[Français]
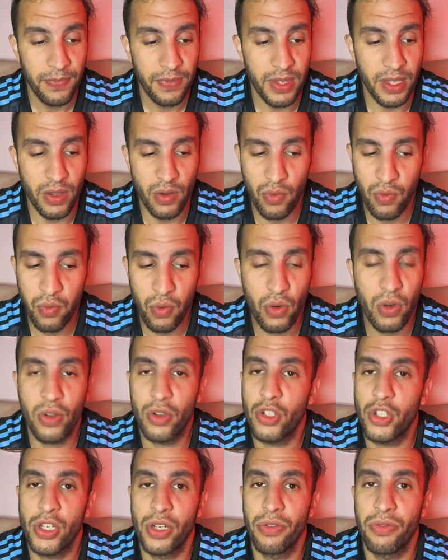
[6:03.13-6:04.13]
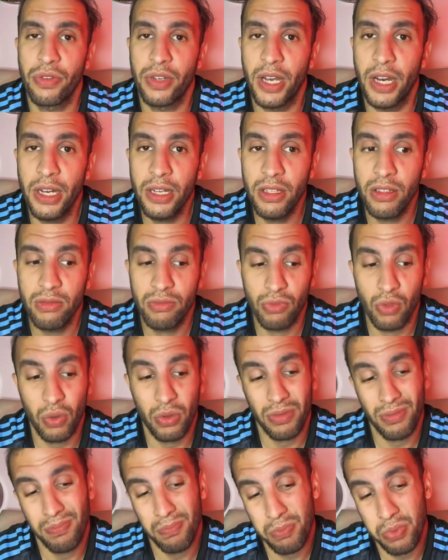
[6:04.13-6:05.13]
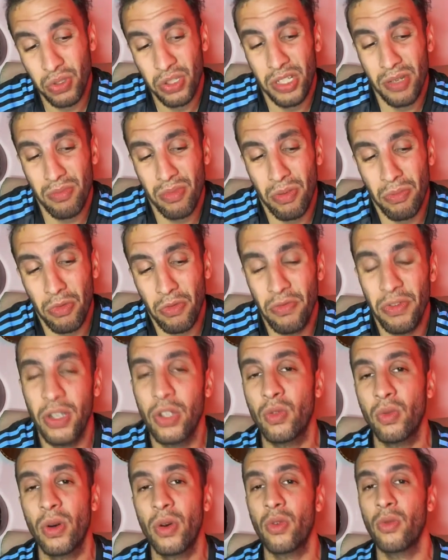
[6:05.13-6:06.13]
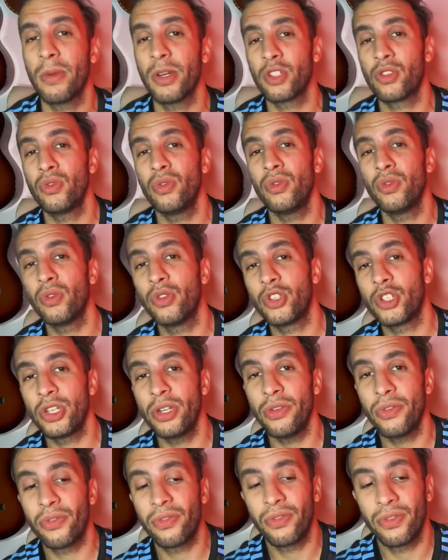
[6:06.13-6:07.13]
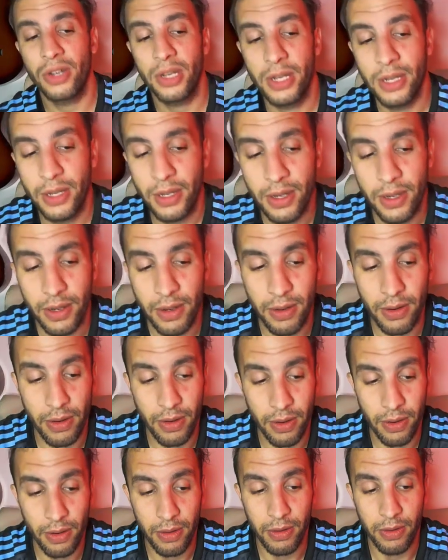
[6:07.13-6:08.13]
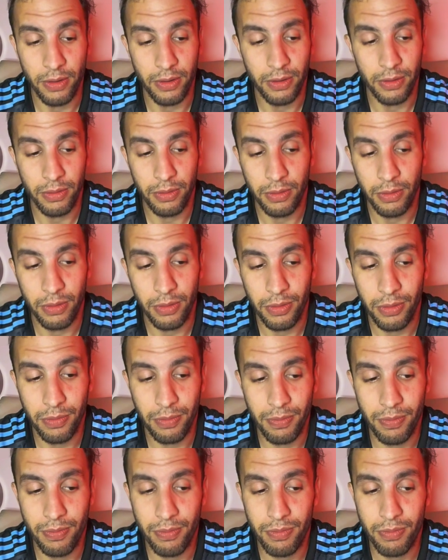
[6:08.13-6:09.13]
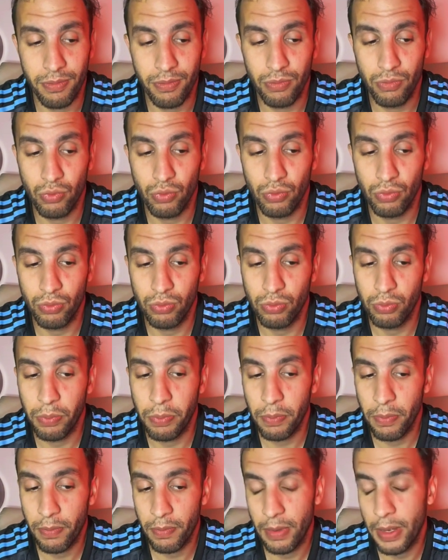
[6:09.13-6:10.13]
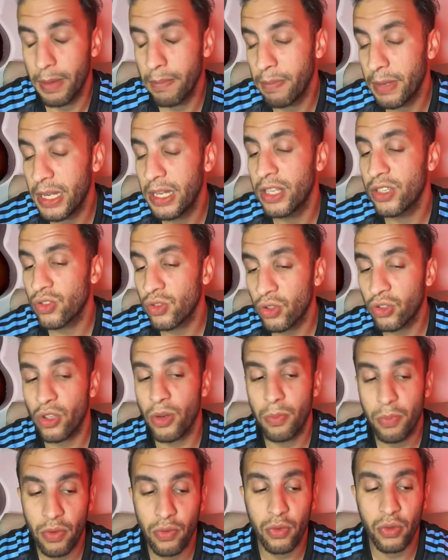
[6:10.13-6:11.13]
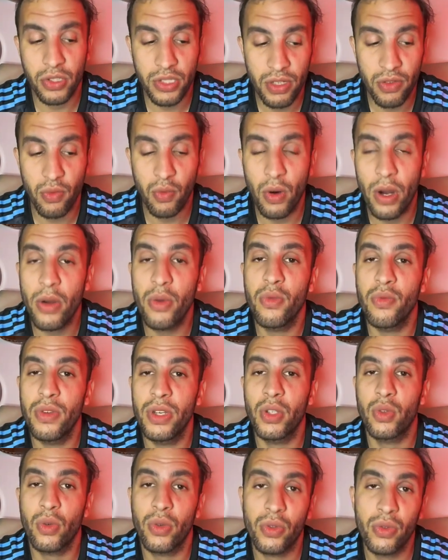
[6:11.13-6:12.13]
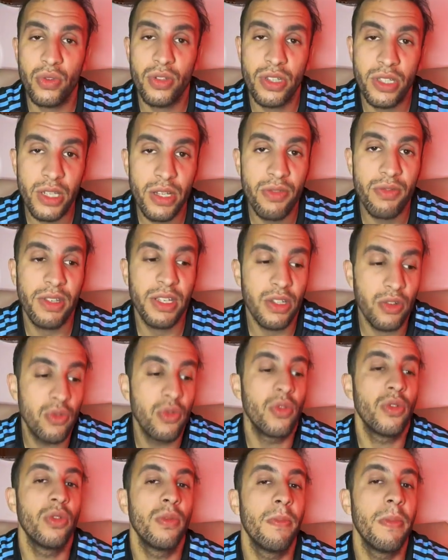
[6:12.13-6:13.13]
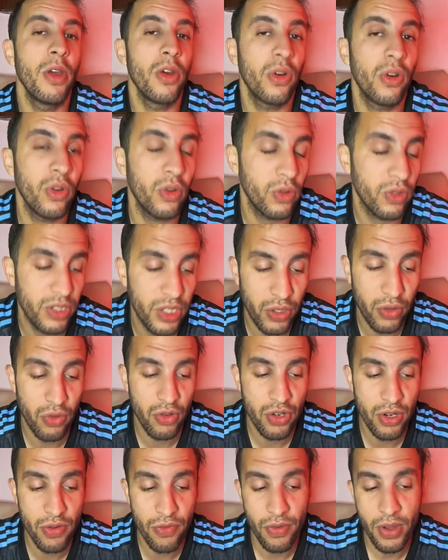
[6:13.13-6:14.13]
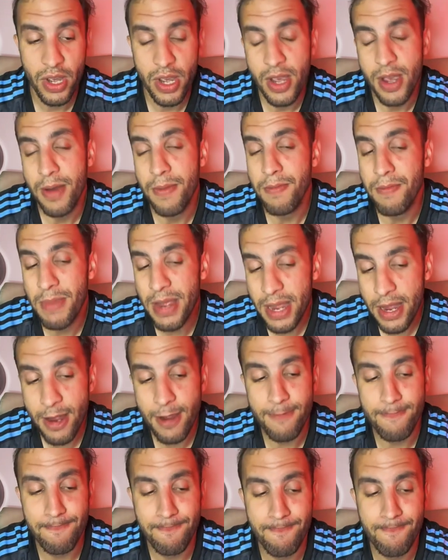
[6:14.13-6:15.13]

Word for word: il faut que schliff gagne. Donc, possiblement victoire ou match nul de schliff Euh, mais les autres peuvent aussi voir une victoire de Steve qui est sur une meilleure lancée que Schleff. Mais